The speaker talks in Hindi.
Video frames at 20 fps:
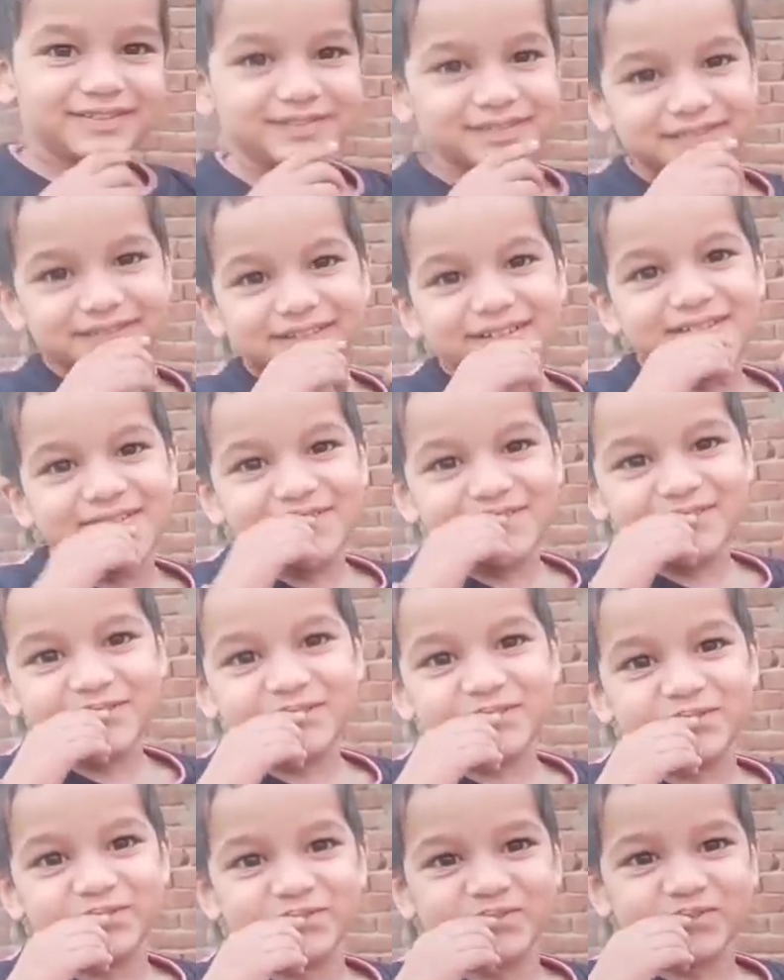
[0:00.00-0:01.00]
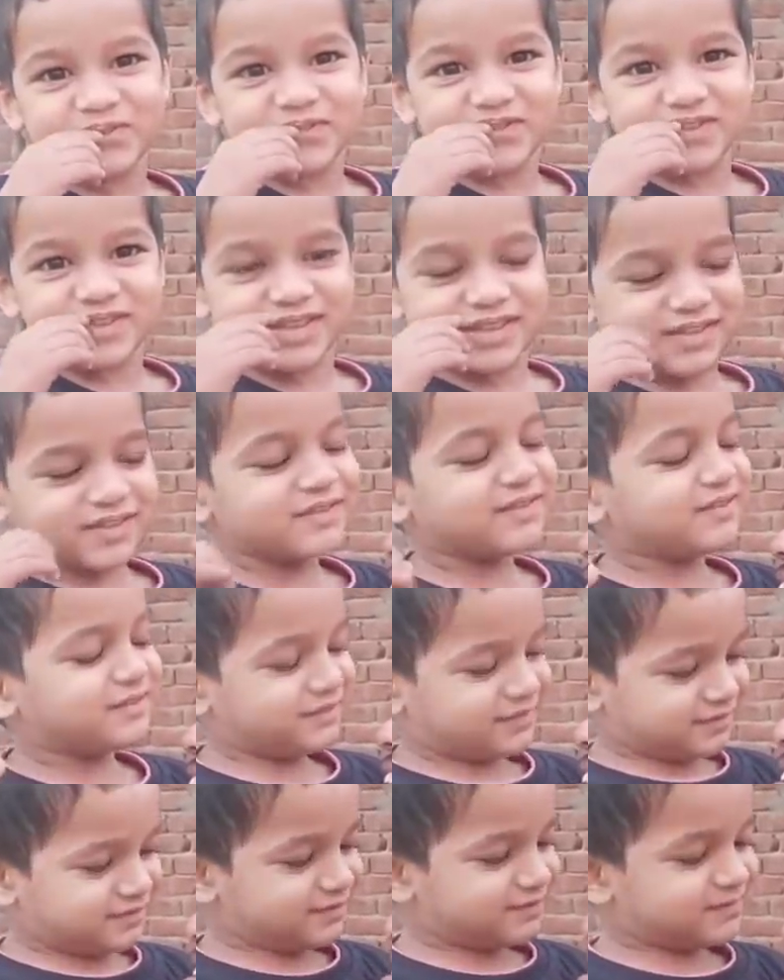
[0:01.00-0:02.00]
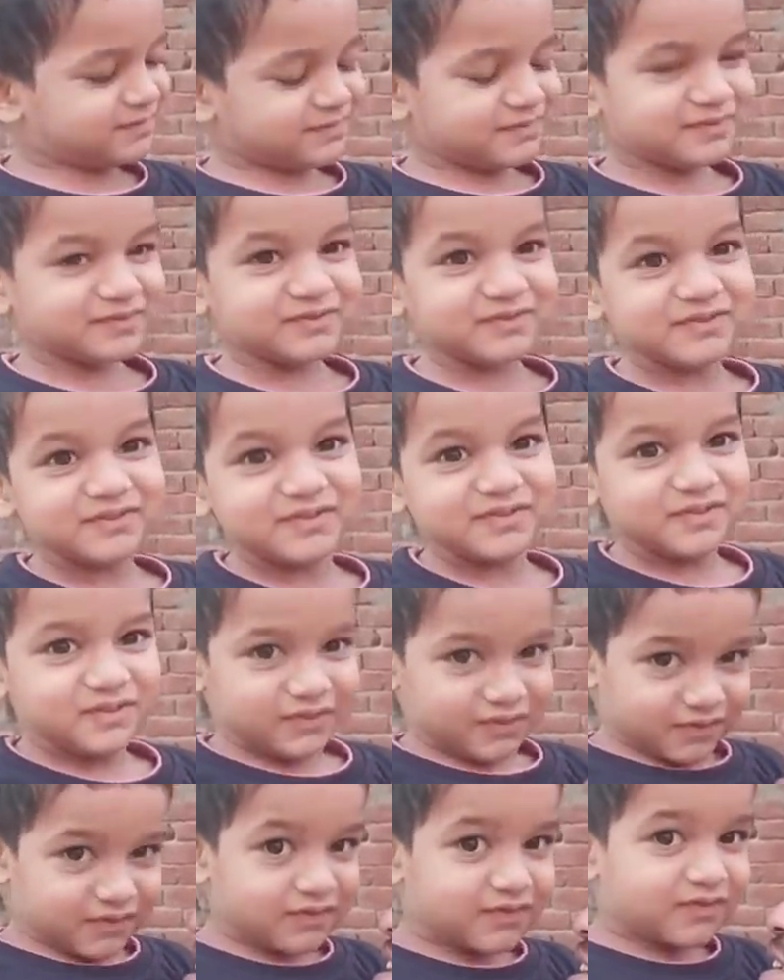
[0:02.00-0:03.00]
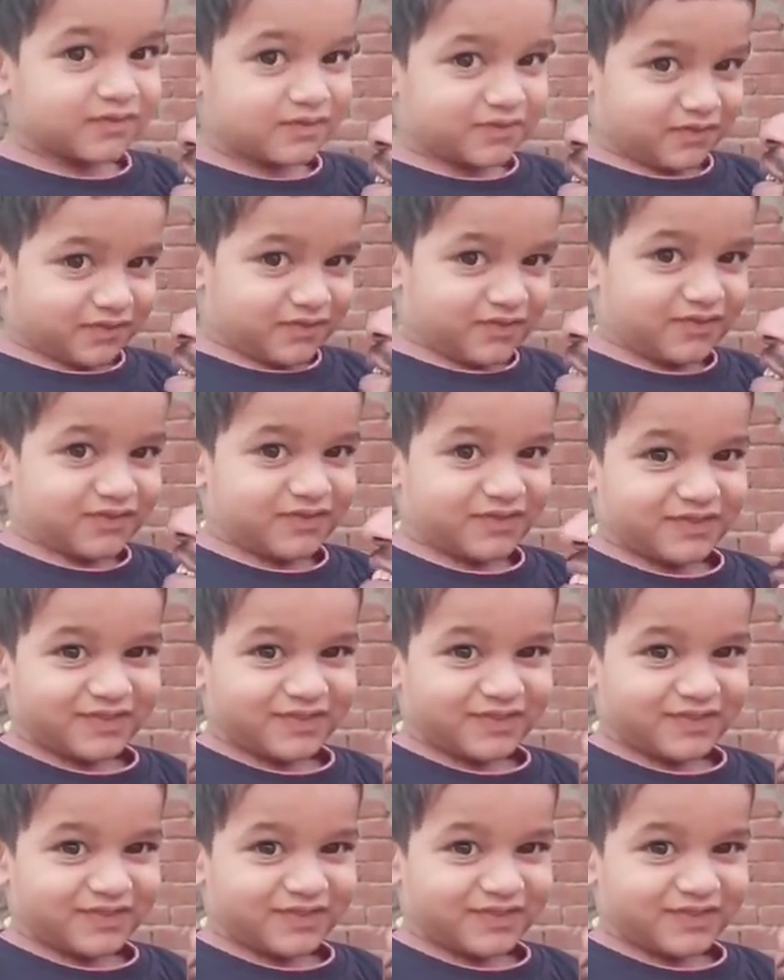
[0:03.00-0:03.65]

फोन तो याद किया था चाचा जी आ जाओ